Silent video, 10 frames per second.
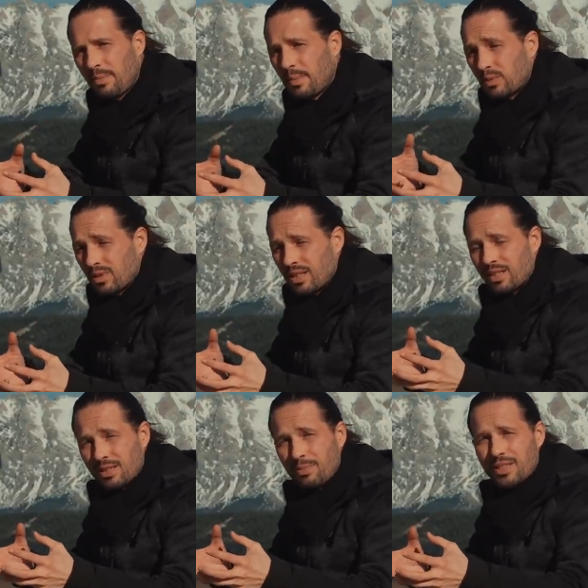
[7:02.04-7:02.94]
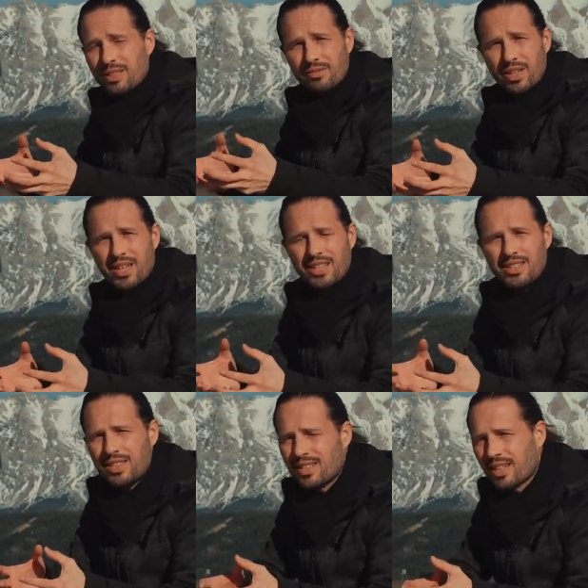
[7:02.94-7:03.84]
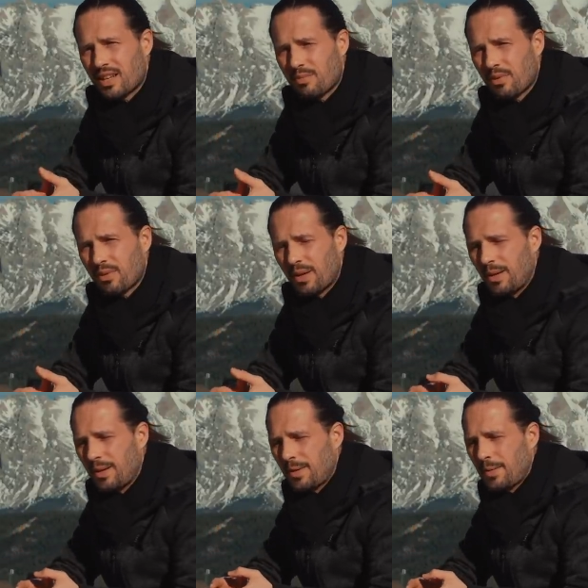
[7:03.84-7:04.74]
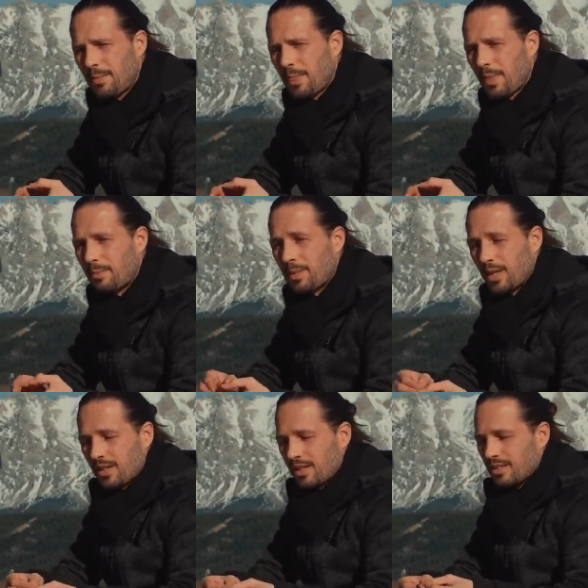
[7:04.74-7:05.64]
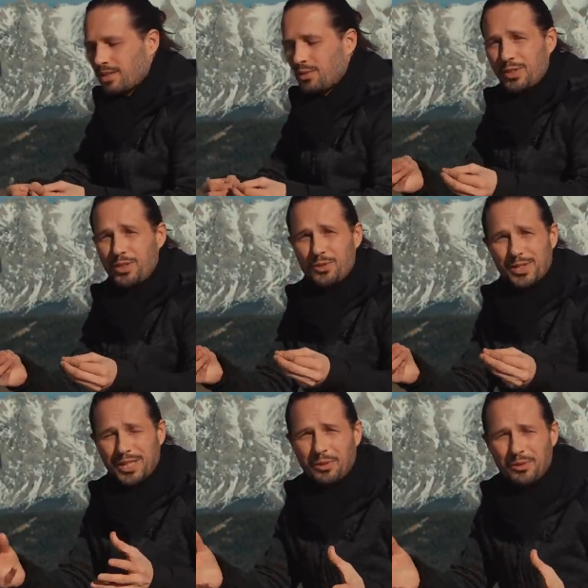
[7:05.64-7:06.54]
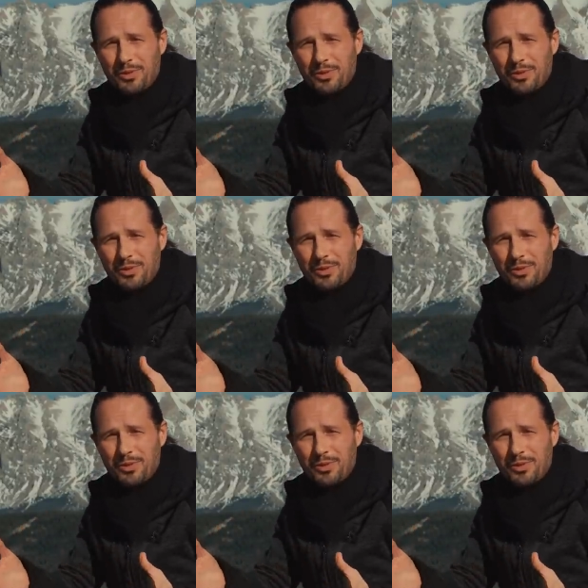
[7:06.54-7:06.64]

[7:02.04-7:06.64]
Parce que cet espace, c'est vrai, il existe réellement. Mais si je te dis juste t'es trop